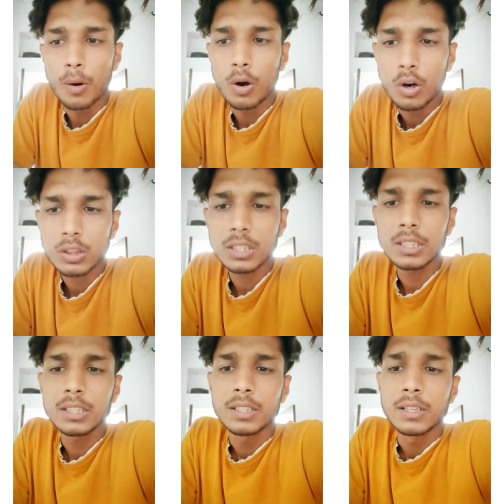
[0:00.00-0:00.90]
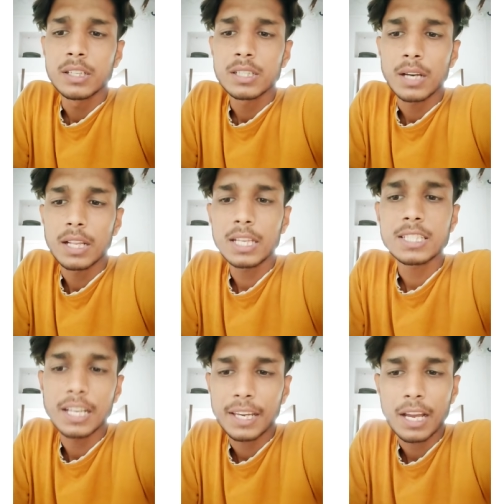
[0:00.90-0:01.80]
बहुत
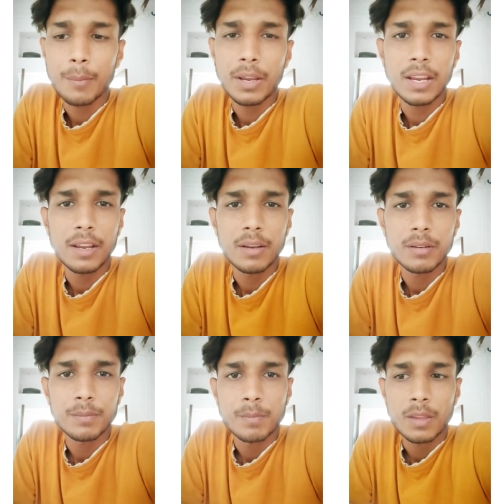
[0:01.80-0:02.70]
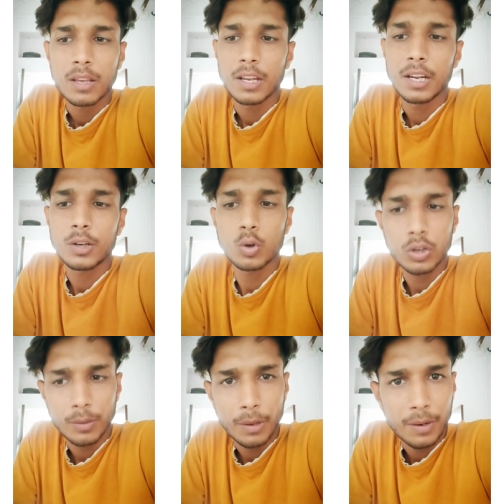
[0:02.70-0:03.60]
अधिक संख्या में
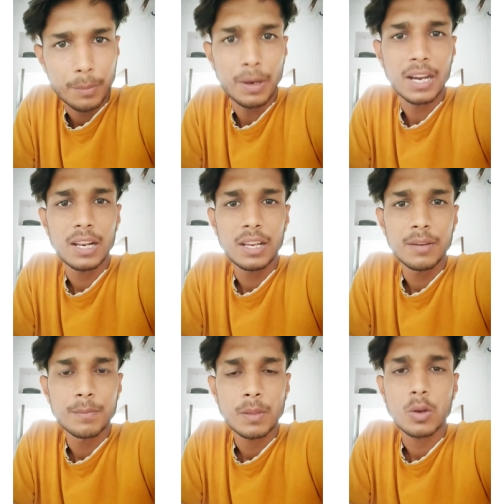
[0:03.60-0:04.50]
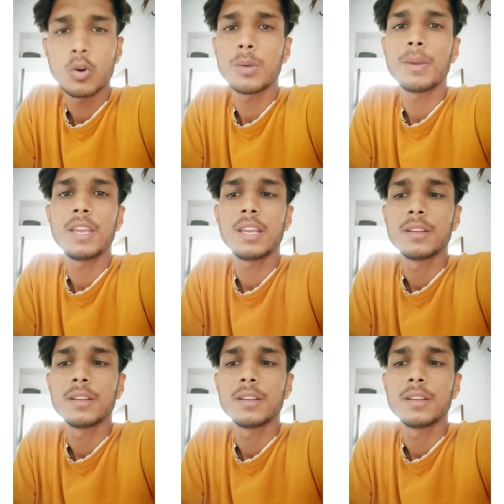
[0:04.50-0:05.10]
ट्विटर अभियान में भाग लें कोई भी